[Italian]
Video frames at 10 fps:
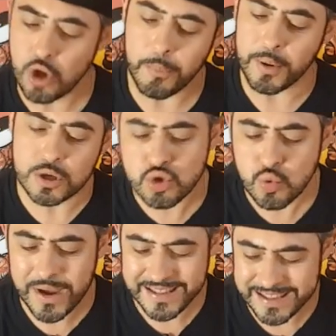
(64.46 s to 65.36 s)
dopo la
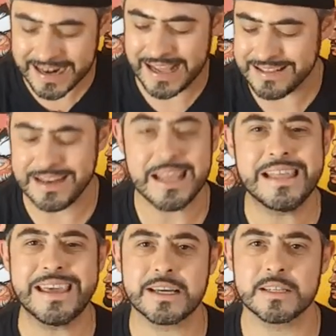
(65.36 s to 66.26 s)
sua entrata
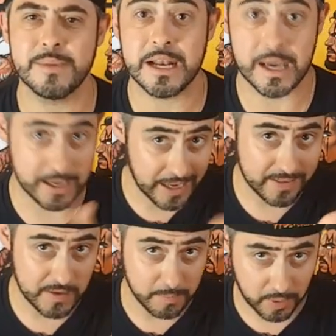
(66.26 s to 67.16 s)
negli X-Men,
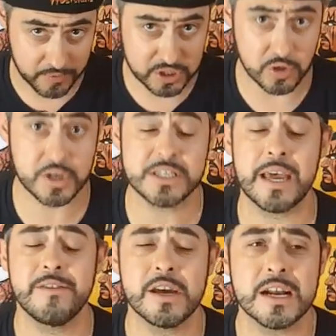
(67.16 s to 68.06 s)
grazie al professor
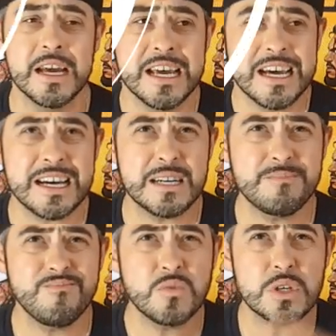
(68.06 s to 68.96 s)
Xavier, eh,
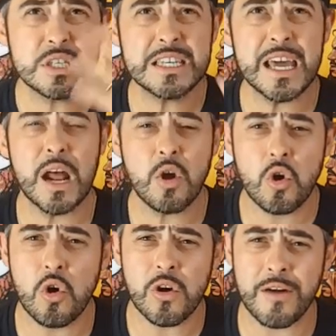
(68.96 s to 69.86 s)
non si era
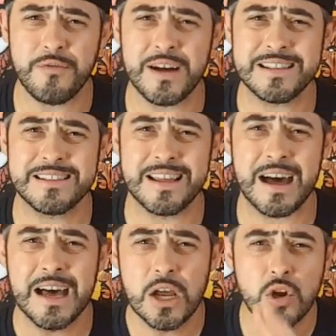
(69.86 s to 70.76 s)
ancora
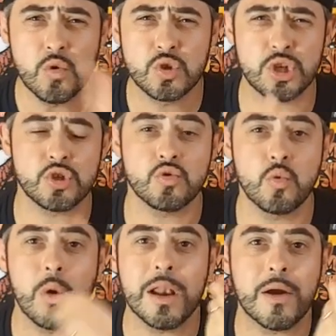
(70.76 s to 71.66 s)
fatta luce su
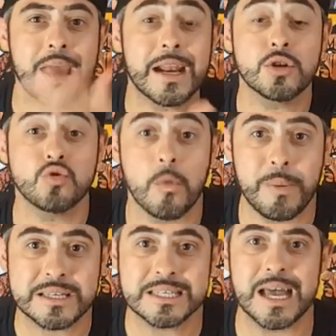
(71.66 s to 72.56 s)
quello che era il suo
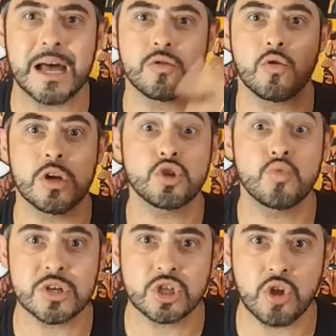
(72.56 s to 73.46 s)
passato, la
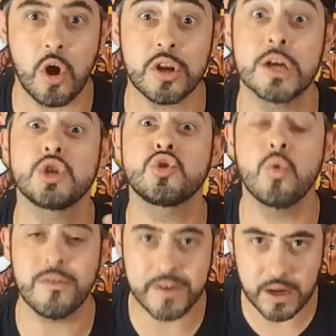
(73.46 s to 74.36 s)
sua storia, il
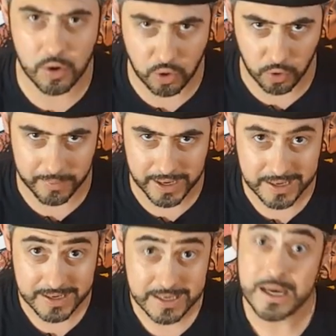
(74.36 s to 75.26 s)
suo vero nome.
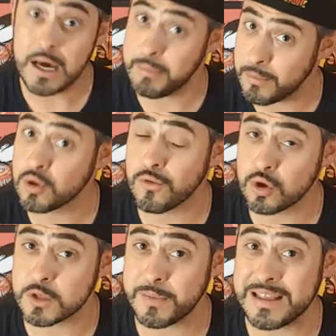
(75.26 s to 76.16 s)
Abbiamo
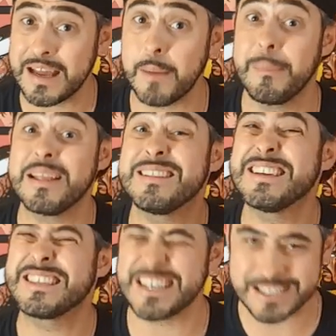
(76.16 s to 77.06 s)
dovuto aspettare ben
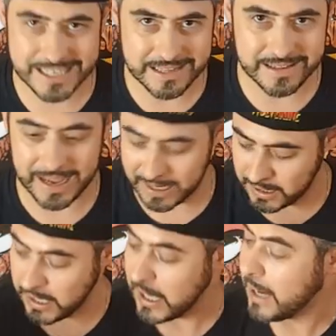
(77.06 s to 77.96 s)
17
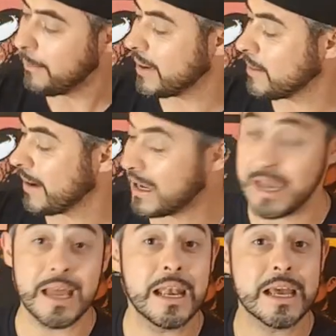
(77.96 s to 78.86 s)
anni prima
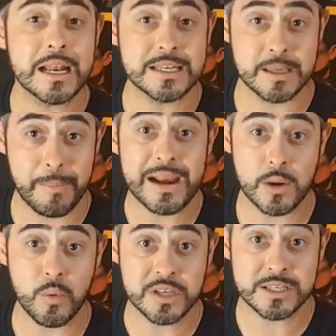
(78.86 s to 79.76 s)
che l'inglese Barry
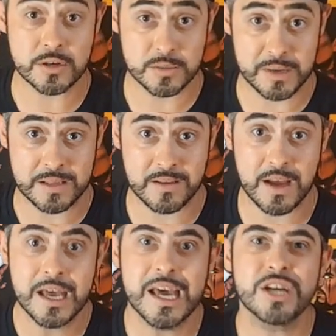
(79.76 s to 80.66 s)
Windsor
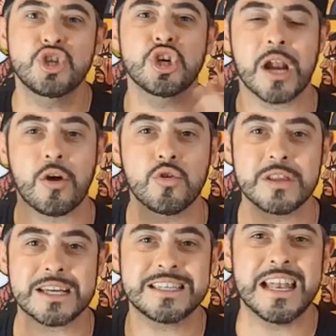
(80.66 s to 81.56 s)
Smith ci
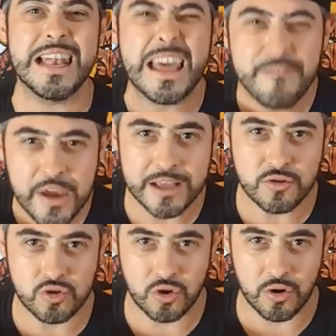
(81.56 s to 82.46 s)
raccontasse
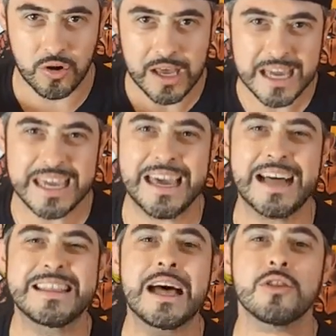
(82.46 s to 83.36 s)
l'evento che
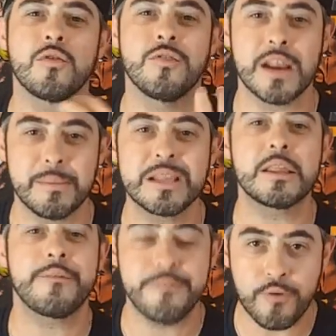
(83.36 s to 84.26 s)
ha dato
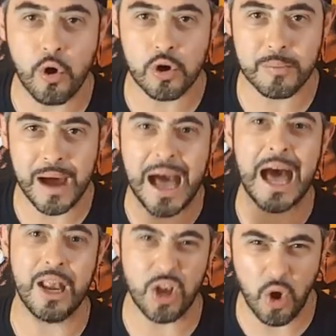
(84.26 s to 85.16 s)
veramente forma
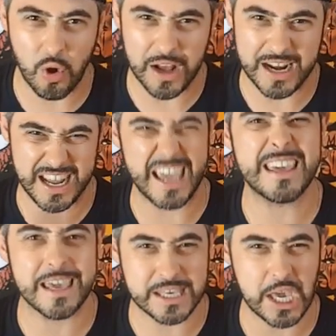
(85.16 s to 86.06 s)
a Logan e
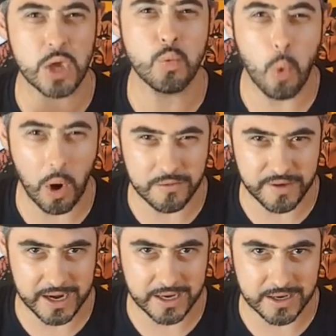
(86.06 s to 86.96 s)
che gli è
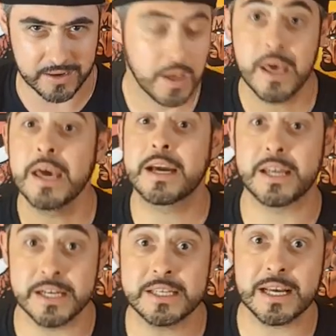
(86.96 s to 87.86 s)
Wolverine.
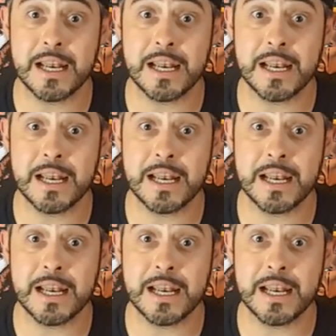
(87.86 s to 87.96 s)
Chris